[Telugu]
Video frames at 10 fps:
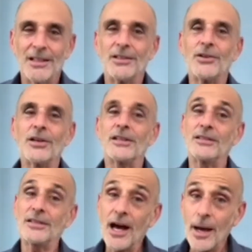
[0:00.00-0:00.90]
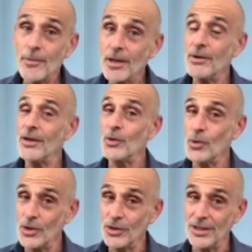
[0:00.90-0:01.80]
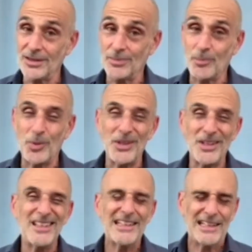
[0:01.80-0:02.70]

అది ఒక మనకి వాగ్దానంగా ఉంటుంది